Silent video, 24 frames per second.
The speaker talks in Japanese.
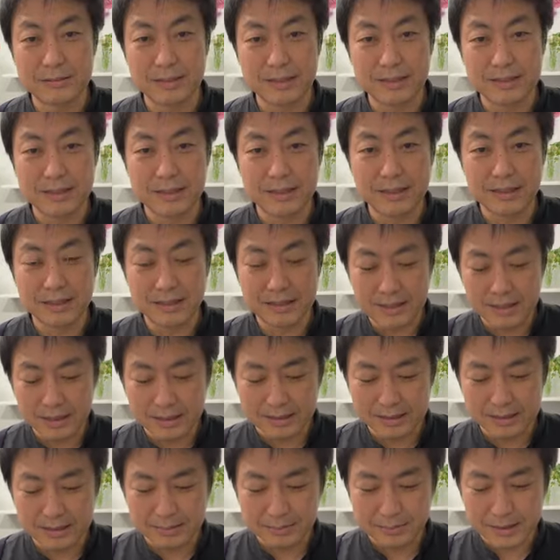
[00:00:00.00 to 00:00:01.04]
くなっていて
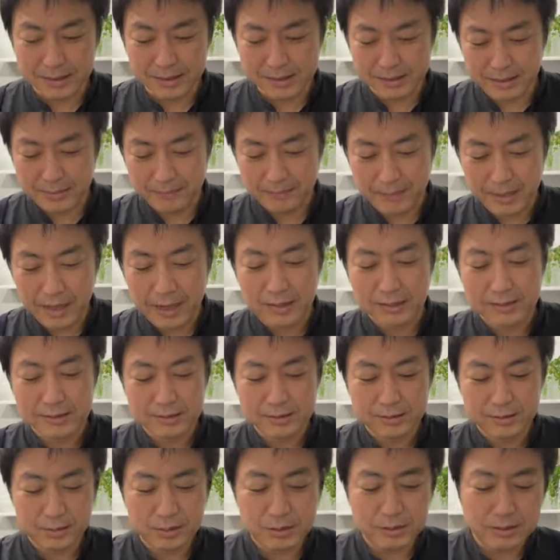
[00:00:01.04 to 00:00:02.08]
焦りましたあ
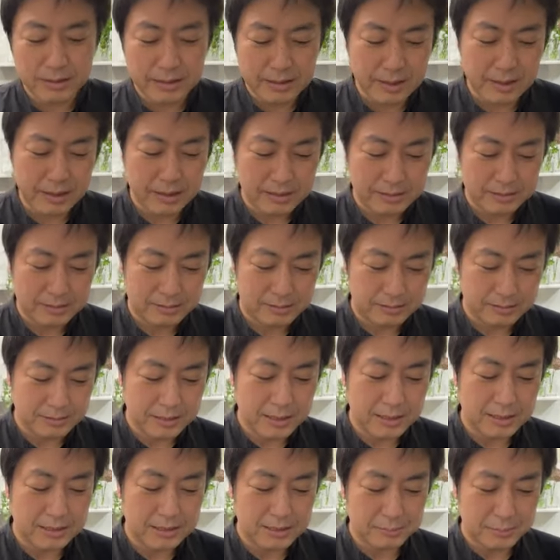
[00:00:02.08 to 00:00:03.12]
それはね
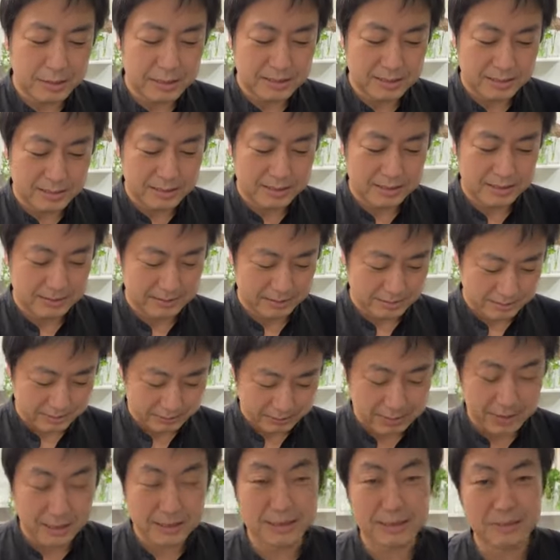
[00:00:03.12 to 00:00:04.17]
増やしま
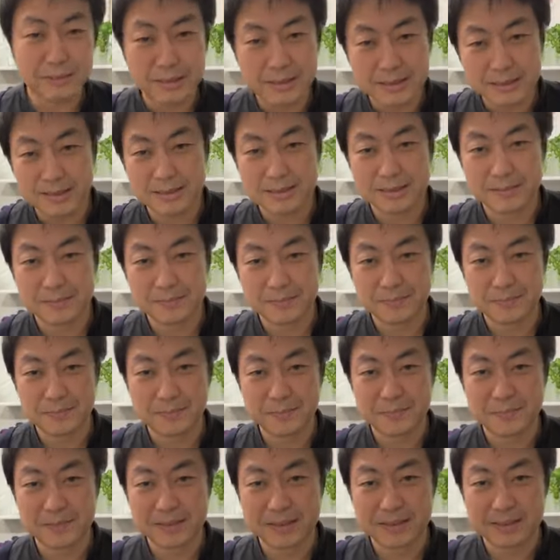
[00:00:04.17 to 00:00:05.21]
す増やせま
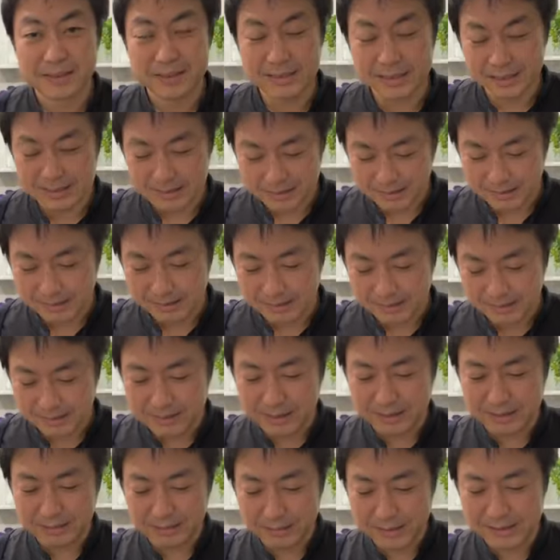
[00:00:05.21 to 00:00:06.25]
すリースは
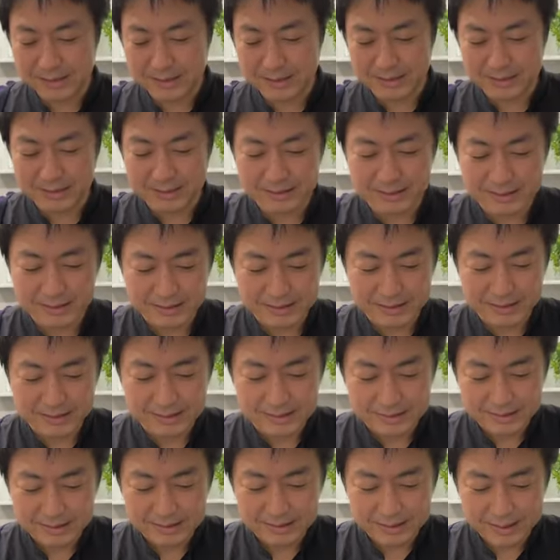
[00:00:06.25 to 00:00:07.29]
増やせま
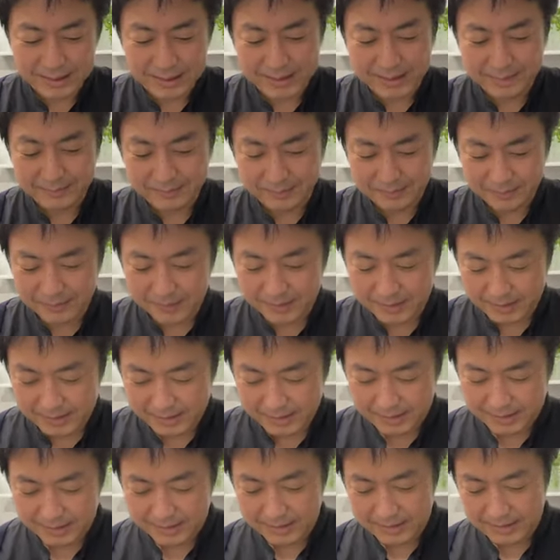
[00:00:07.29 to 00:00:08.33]

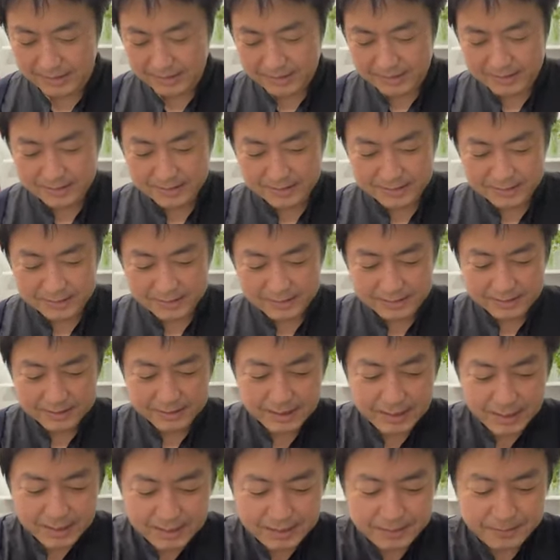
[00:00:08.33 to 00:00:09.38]

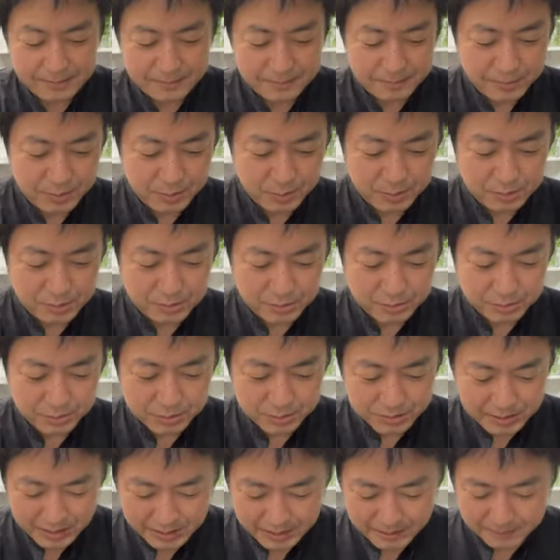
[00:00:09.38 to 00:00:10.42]
すあはいというこ
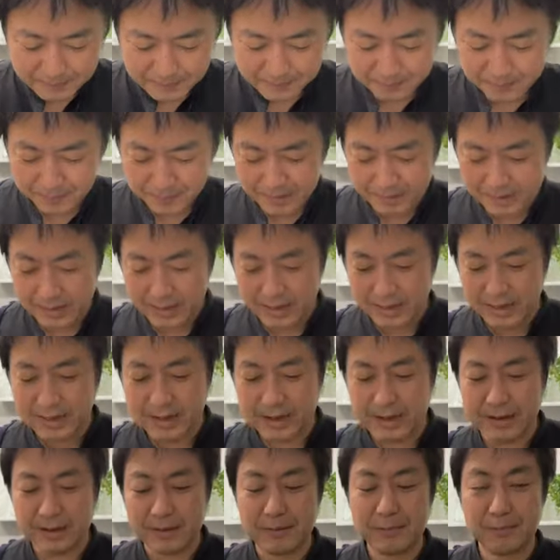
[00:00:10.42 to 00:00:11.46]
とで、
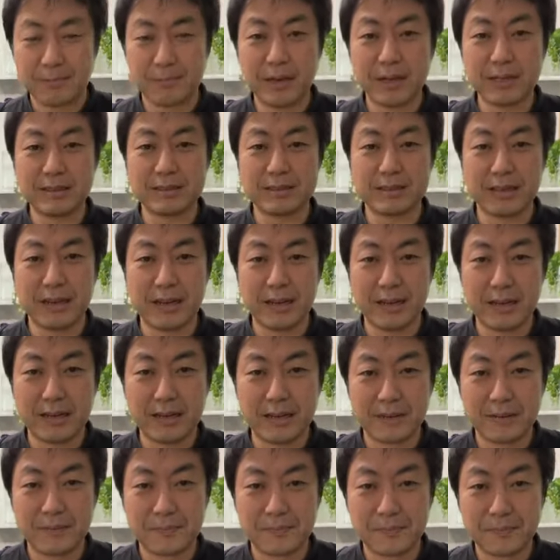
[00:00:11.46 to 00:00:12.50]
えー、まずね